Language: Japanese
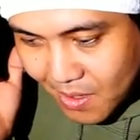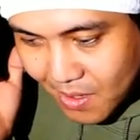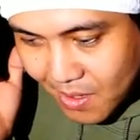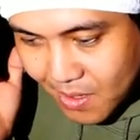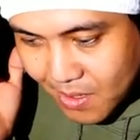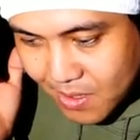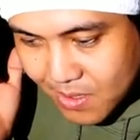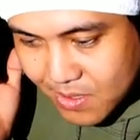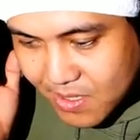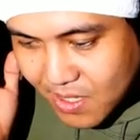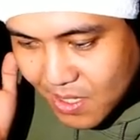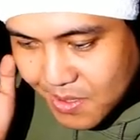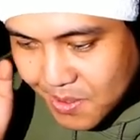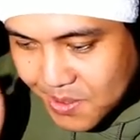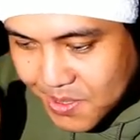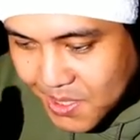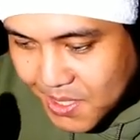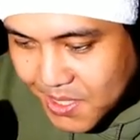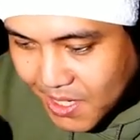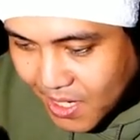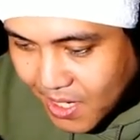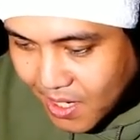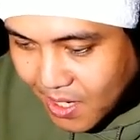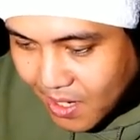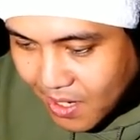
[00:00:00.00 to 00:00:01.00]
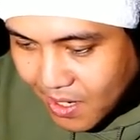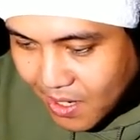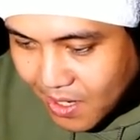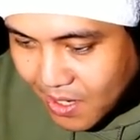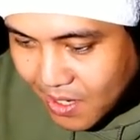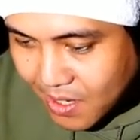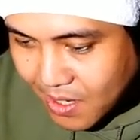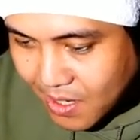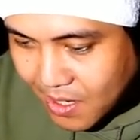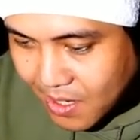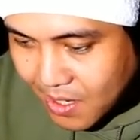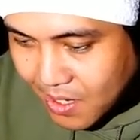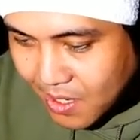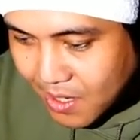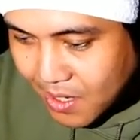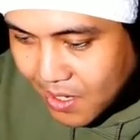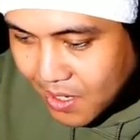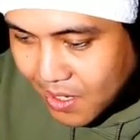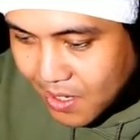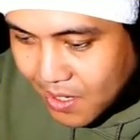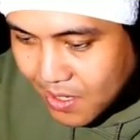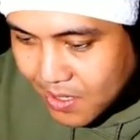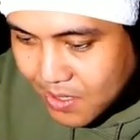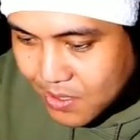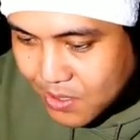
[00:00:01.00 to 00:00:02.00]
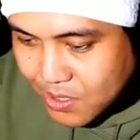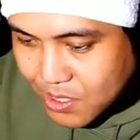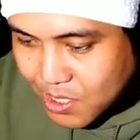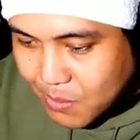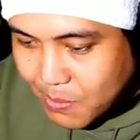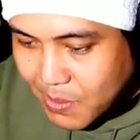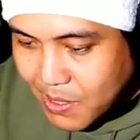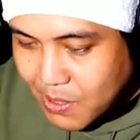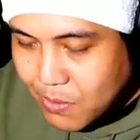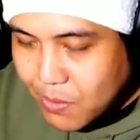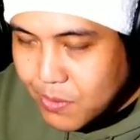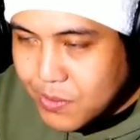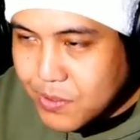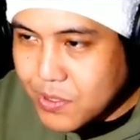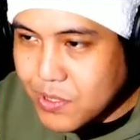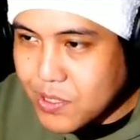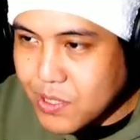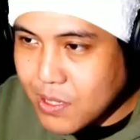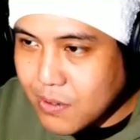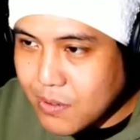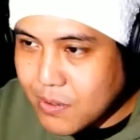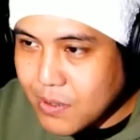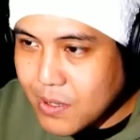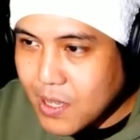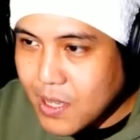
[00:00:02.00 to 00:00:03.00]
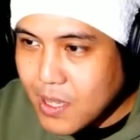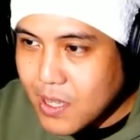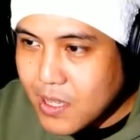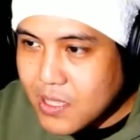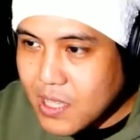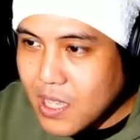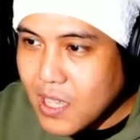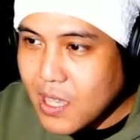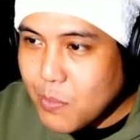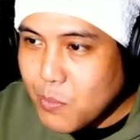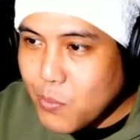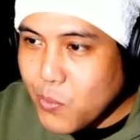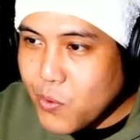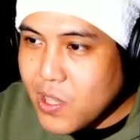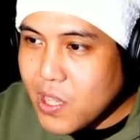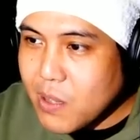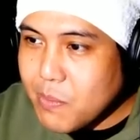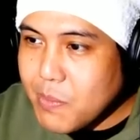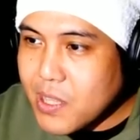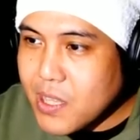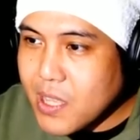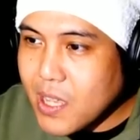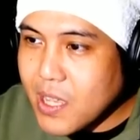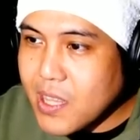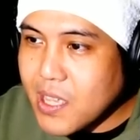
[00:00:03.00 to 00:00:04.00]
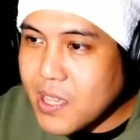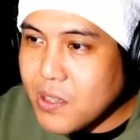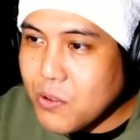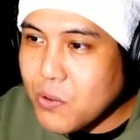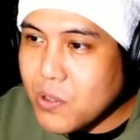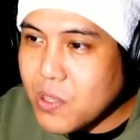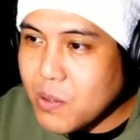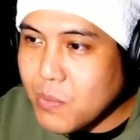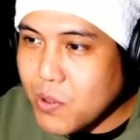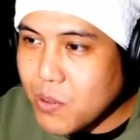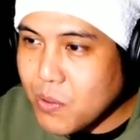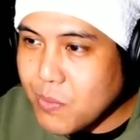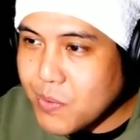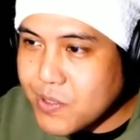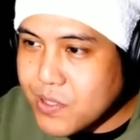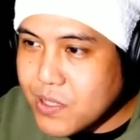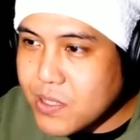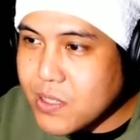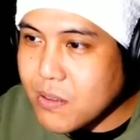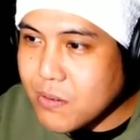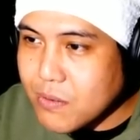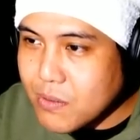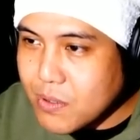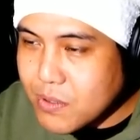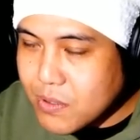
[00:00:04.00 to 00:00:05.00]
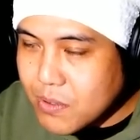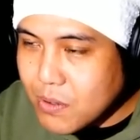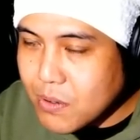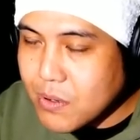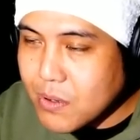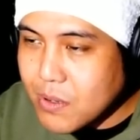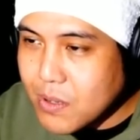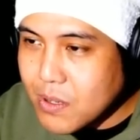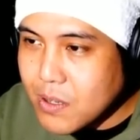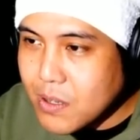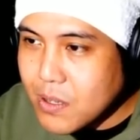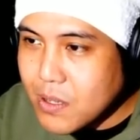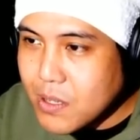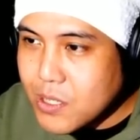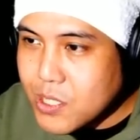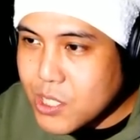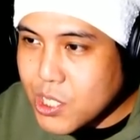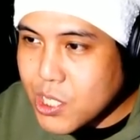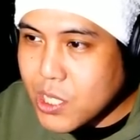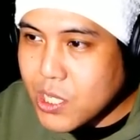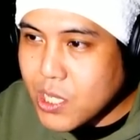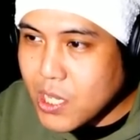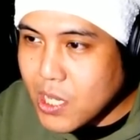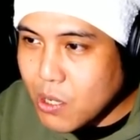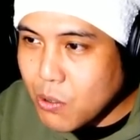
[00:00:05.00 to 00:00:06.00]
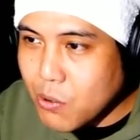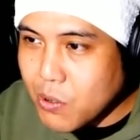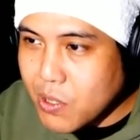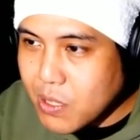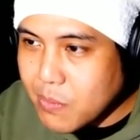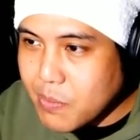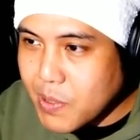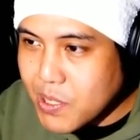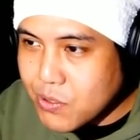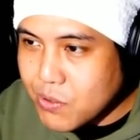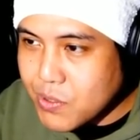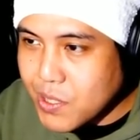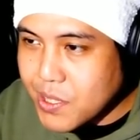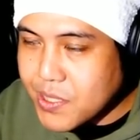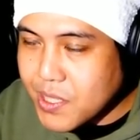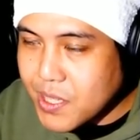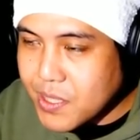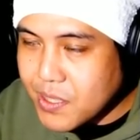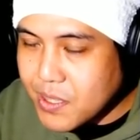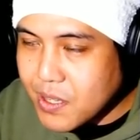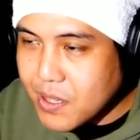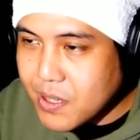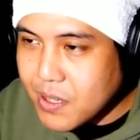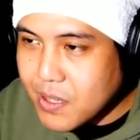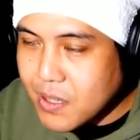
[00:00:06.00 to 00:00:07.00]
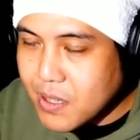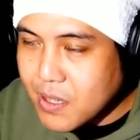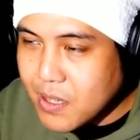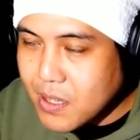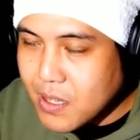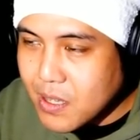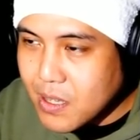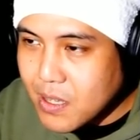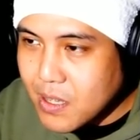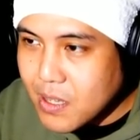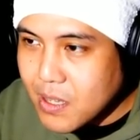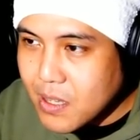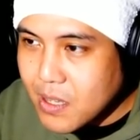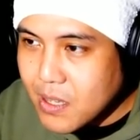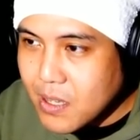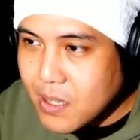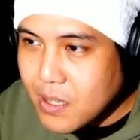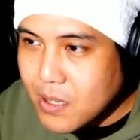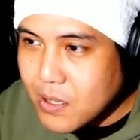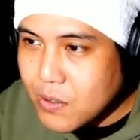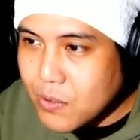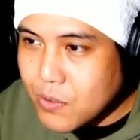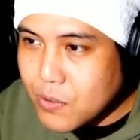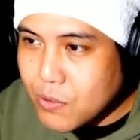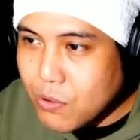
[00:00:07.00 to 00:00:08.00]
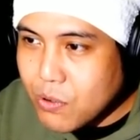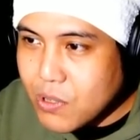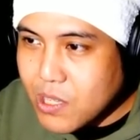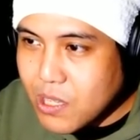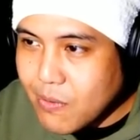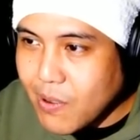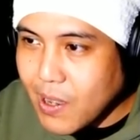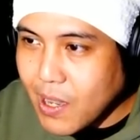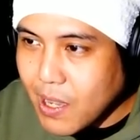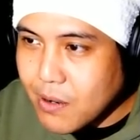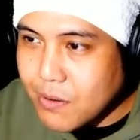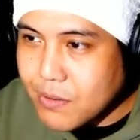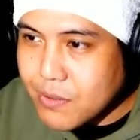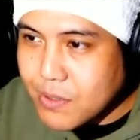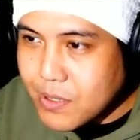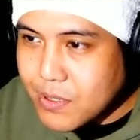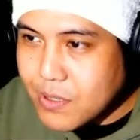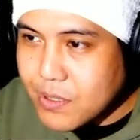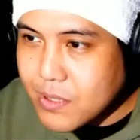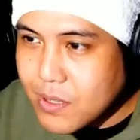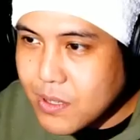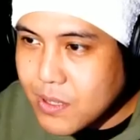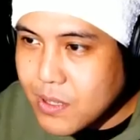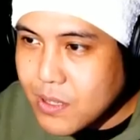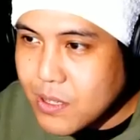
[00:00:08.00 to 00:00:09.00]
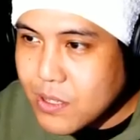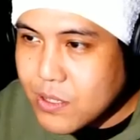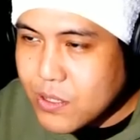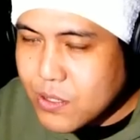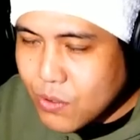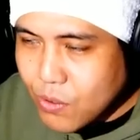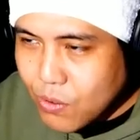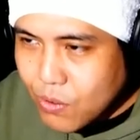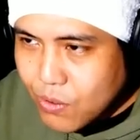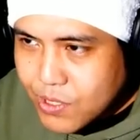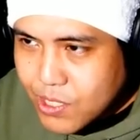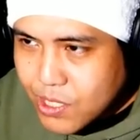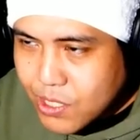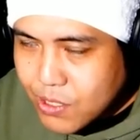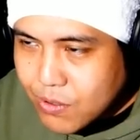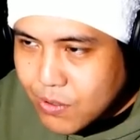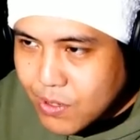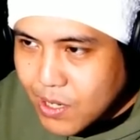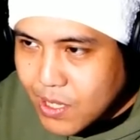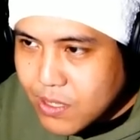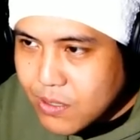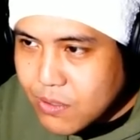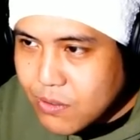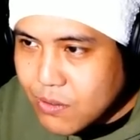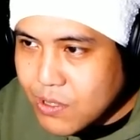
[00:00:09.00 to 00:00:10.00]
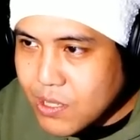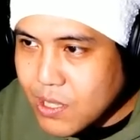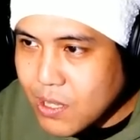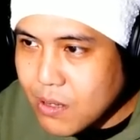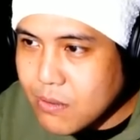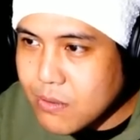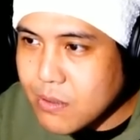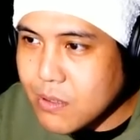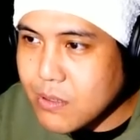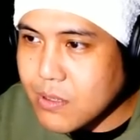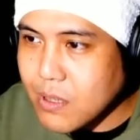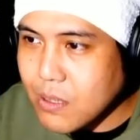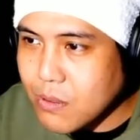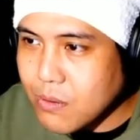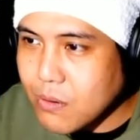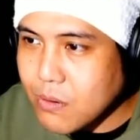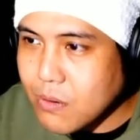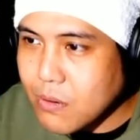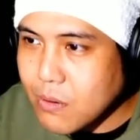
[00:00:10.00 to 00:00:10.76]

ただただ地面を映してる。でもやみたいなようなものも映ってるんですよ。湿気が多い場所だったんで動きはあるんです。少しゆらっとしてるんですけど、